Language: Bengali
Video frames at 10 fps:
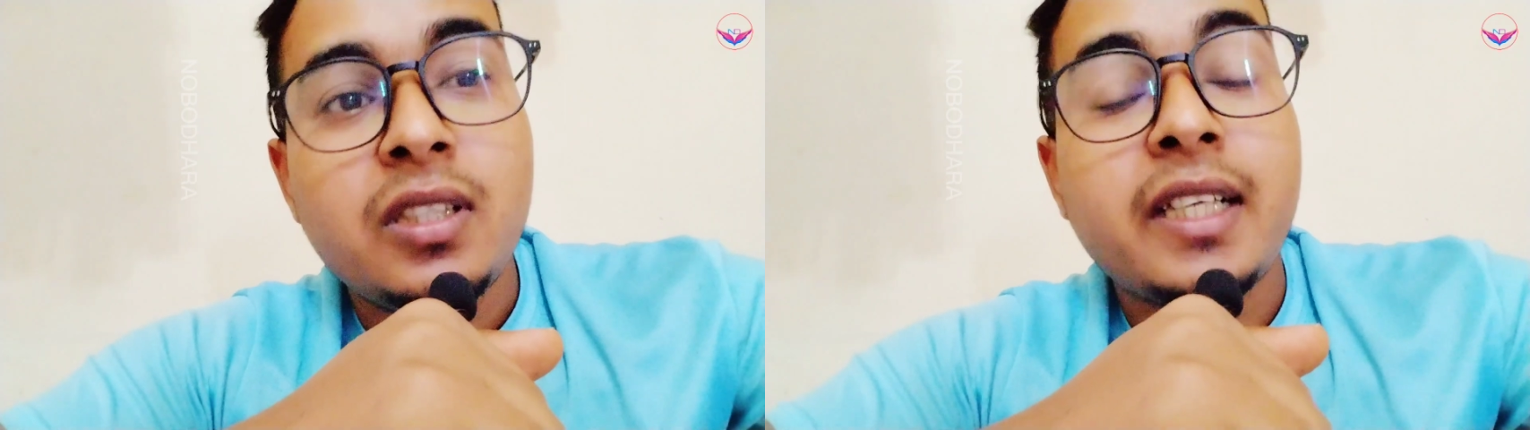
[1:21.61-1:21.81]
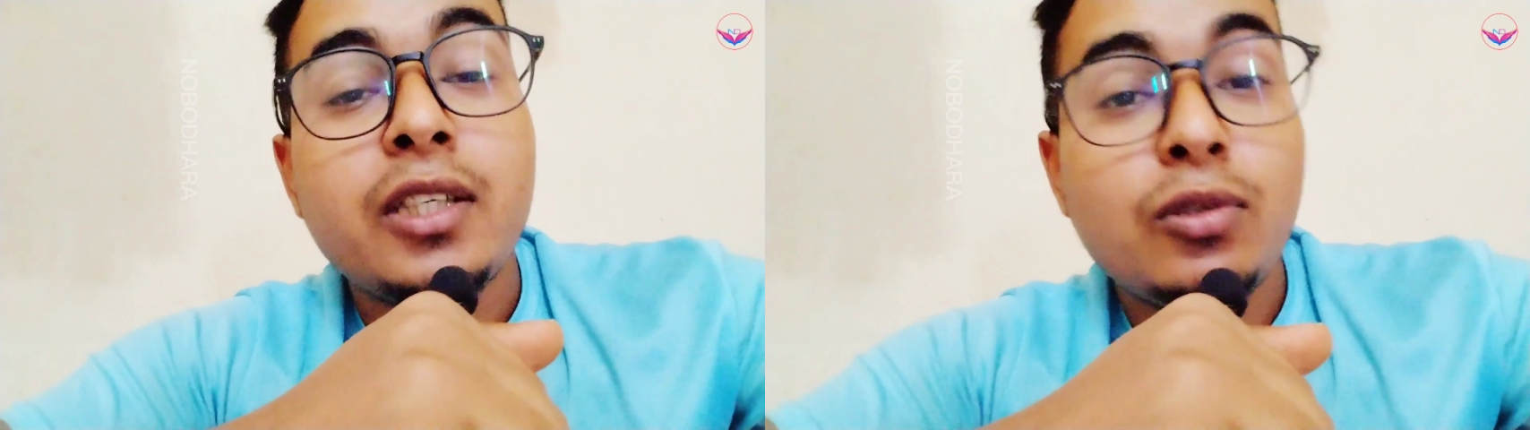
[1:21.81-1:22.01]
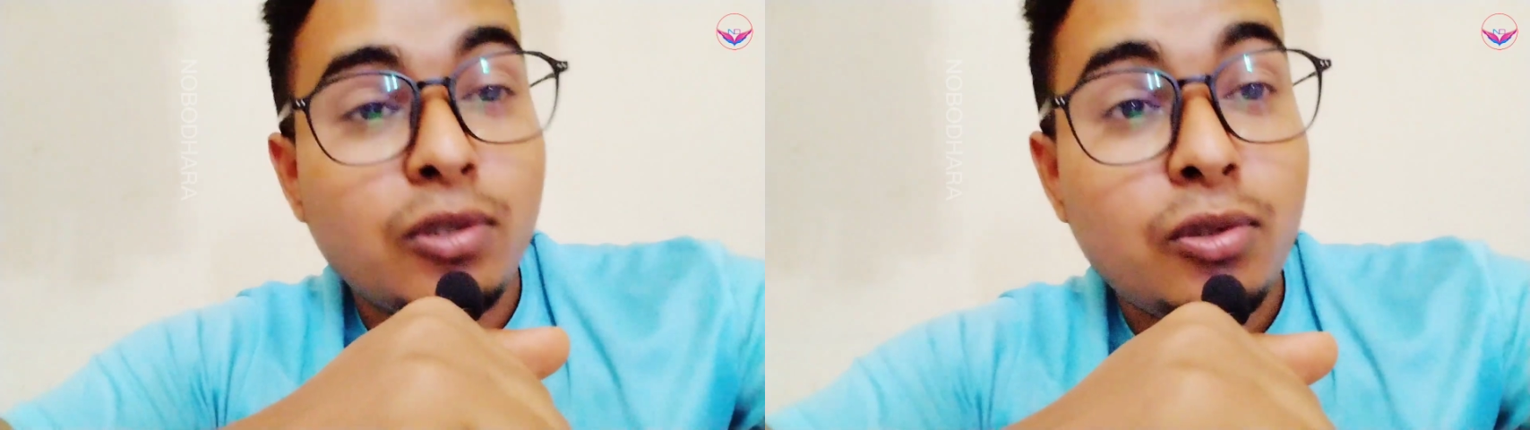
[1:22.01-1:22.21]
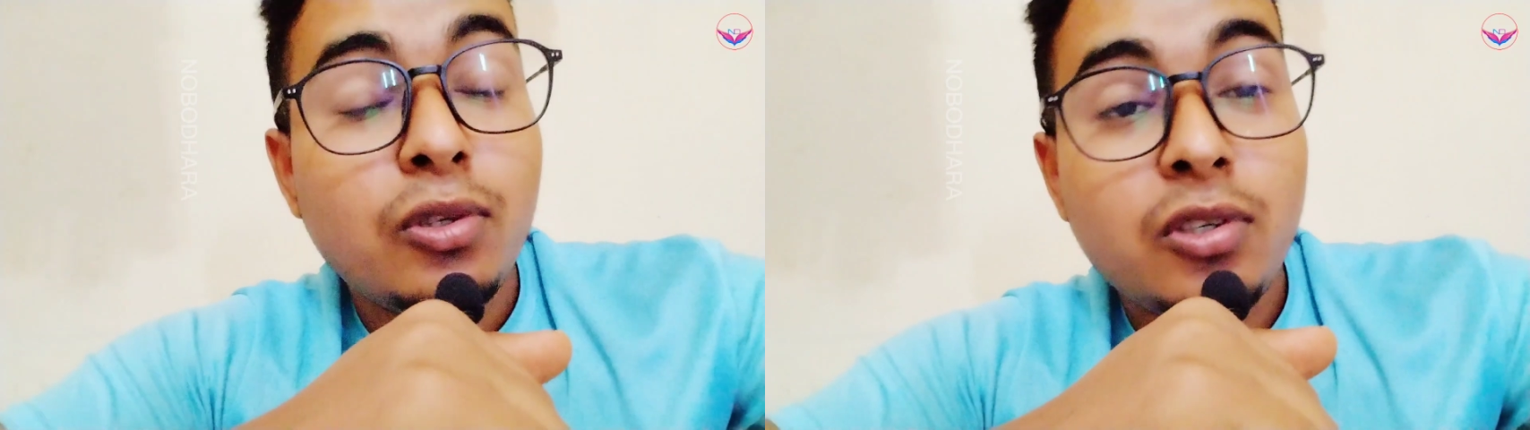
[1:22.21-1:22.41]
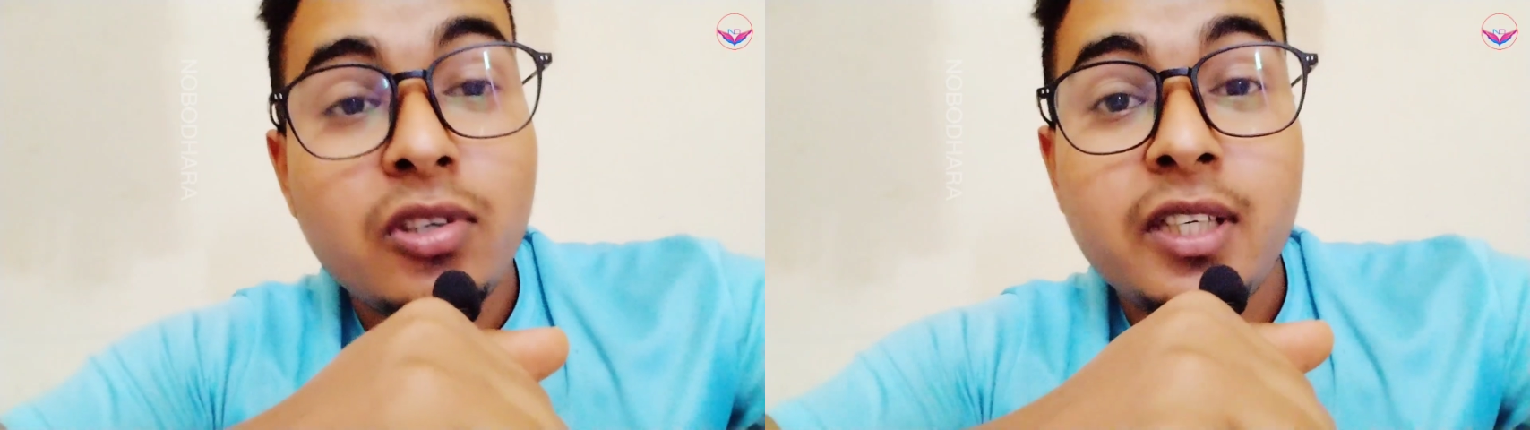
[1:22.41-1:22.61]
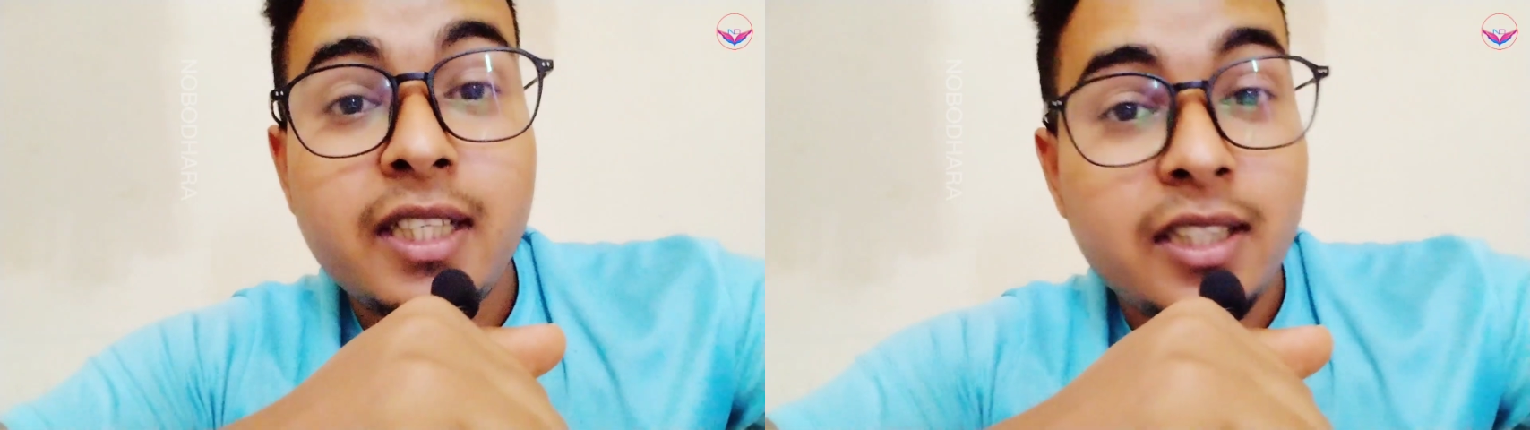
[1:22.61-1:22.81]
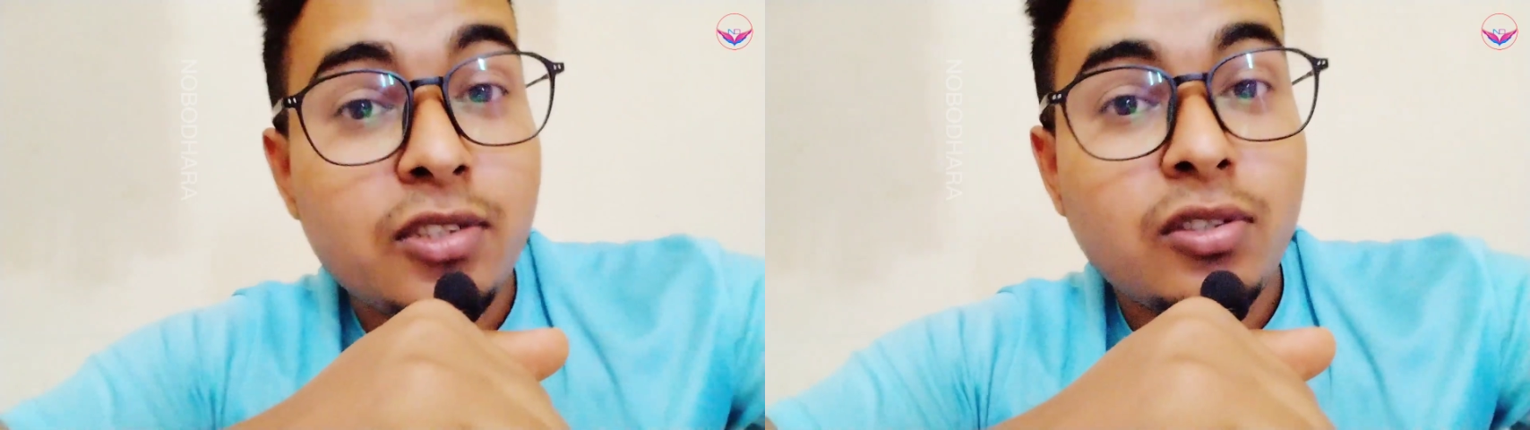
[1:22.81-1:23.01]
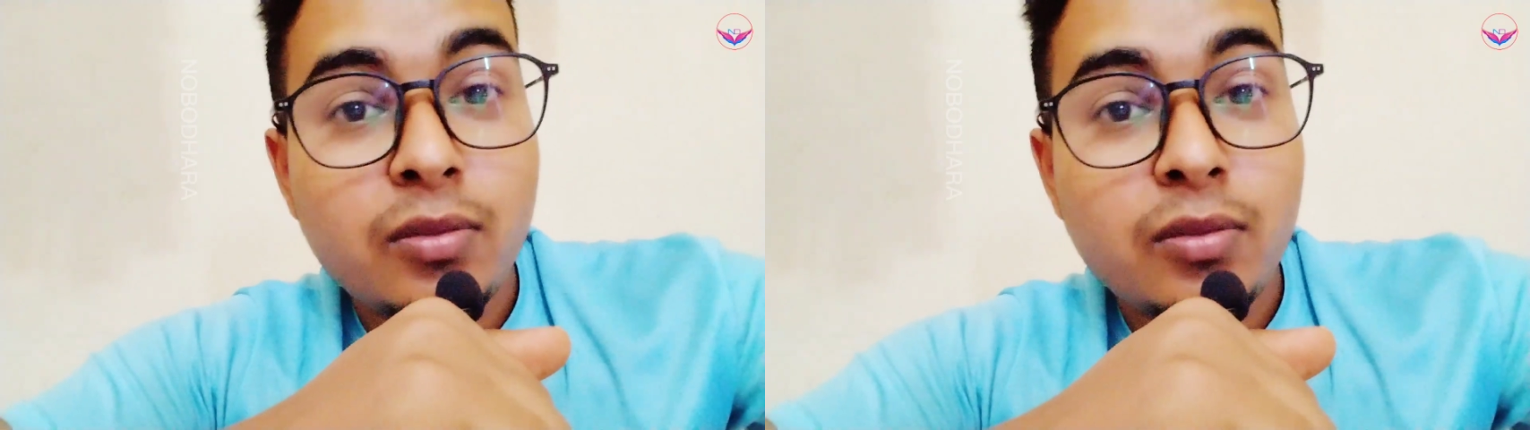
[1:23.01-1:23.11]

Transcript: নাকি কোনো দুর্ঘটনা এদের